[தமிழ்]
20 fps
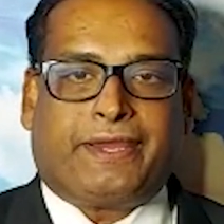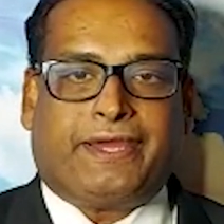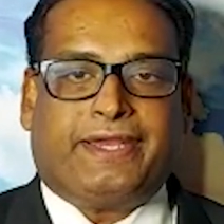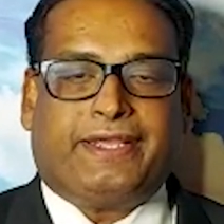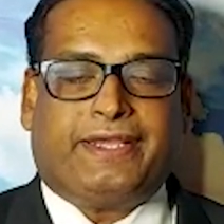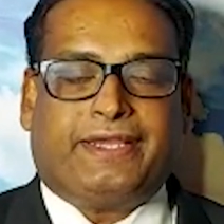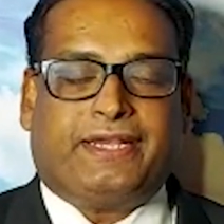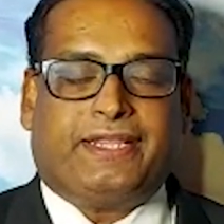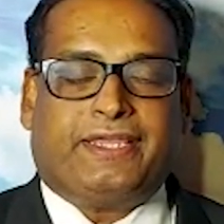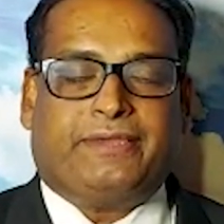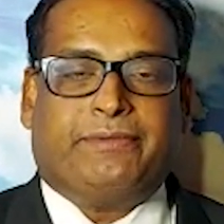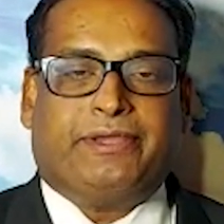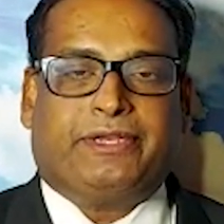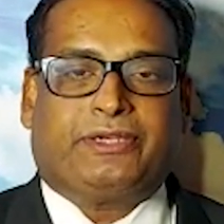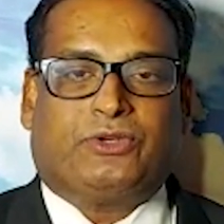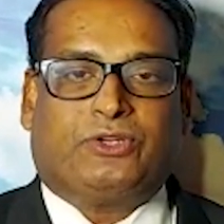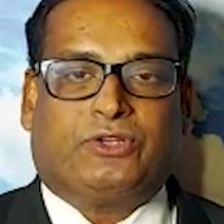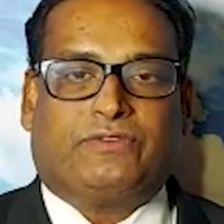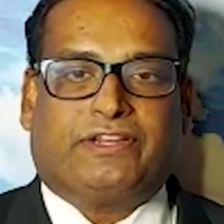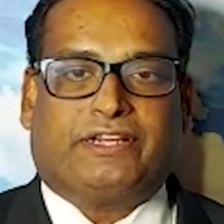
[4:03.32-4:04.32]
பயணங்களை
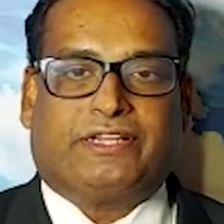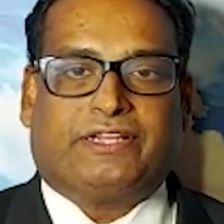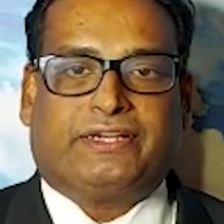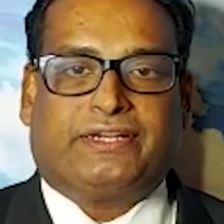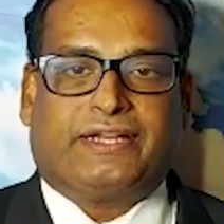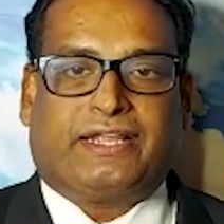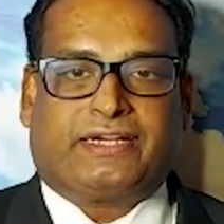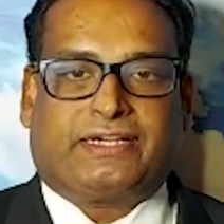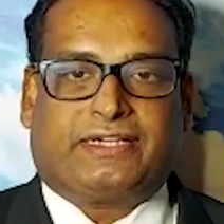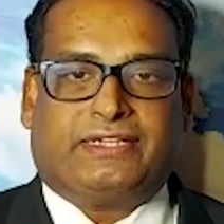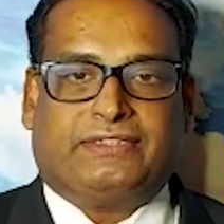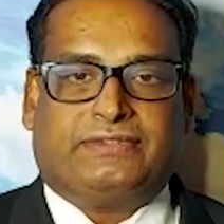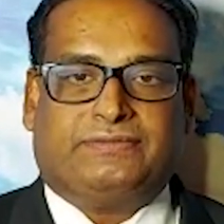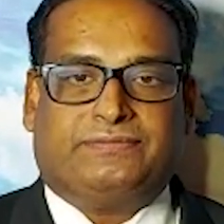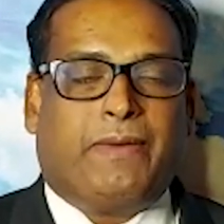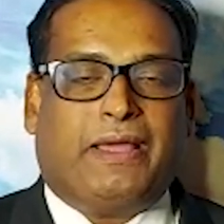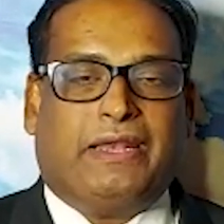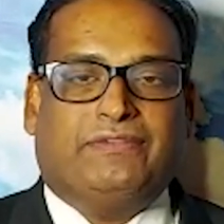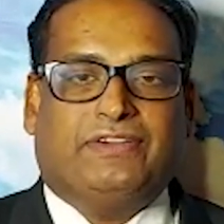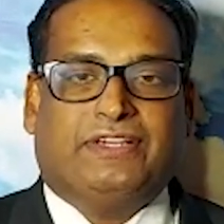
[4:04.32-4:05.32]
மேற்கொண்டு வருகின்றார்கள்
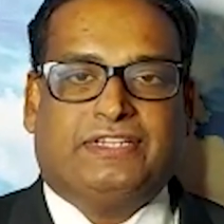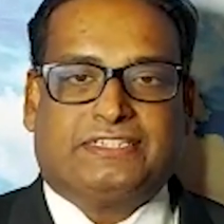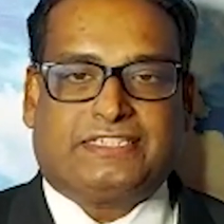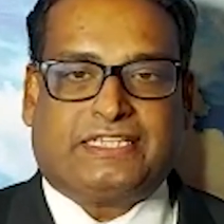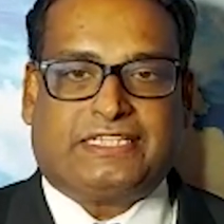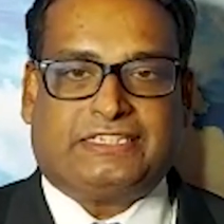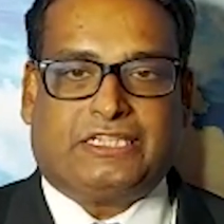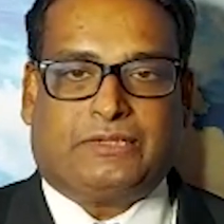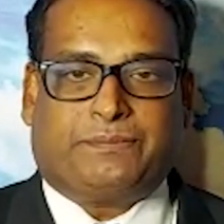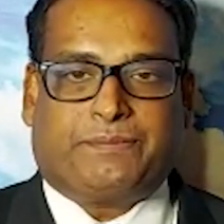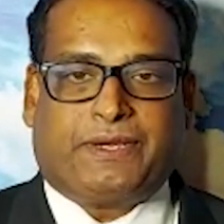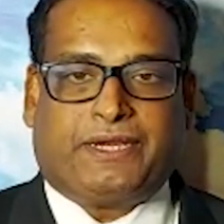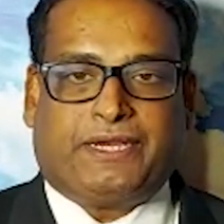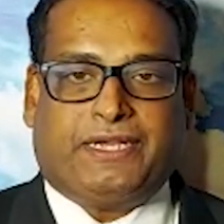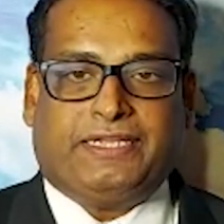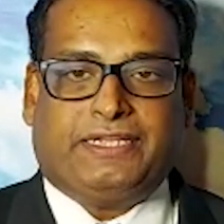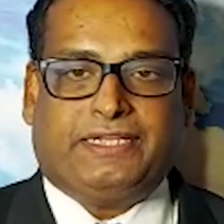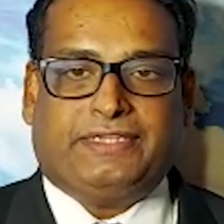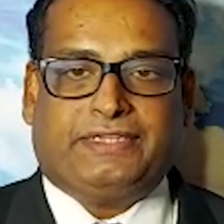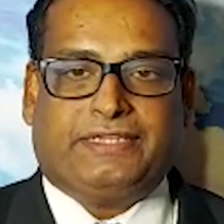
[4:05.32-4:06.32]
பல்வேறு
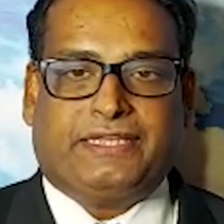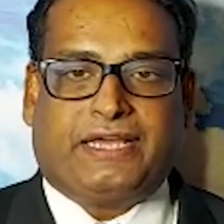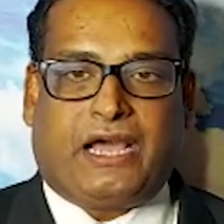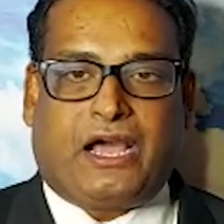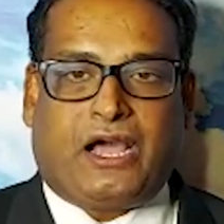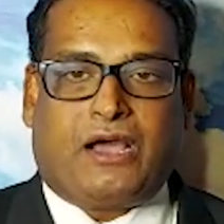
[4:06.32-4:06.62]
சந்தர்ப்பங்களில் இந்த